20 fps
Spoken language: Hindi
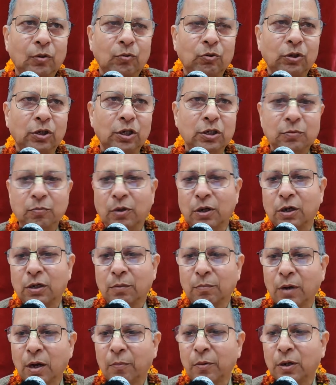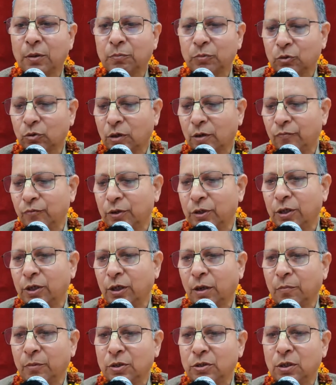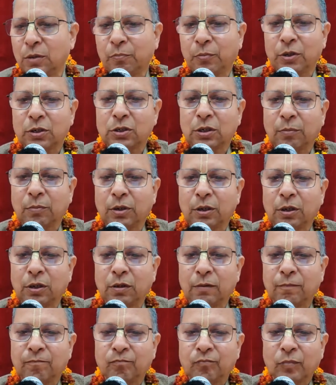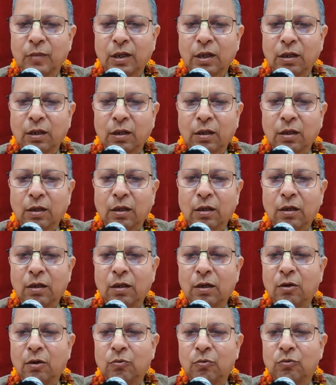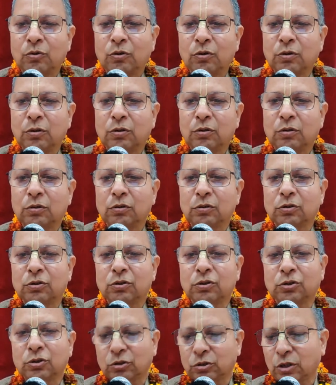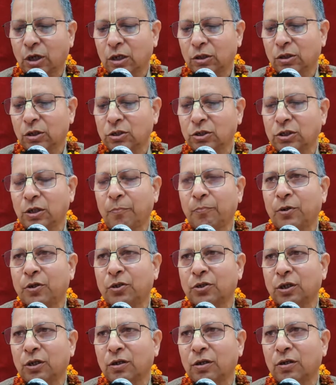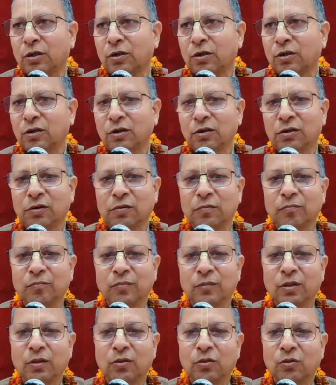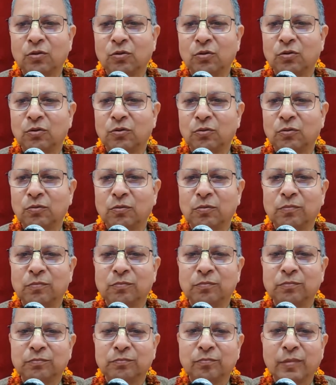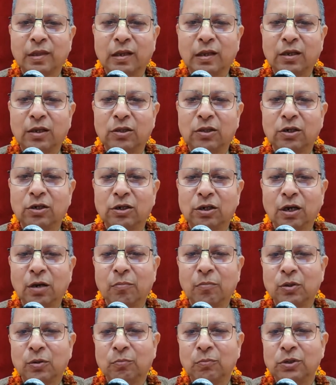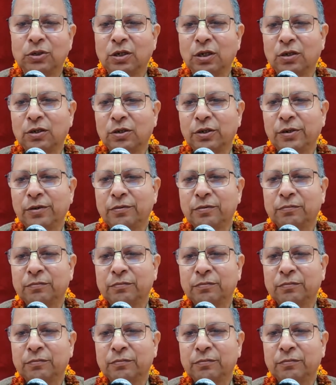उनकी एज बढ़ रही है महाभारत में तो काफ़ी डिटेल में इसकी पास्ट में अराउंड सात आठ चैप्टर्स हैं तो इतना डिटेल में तो हम नहीं जाएंगे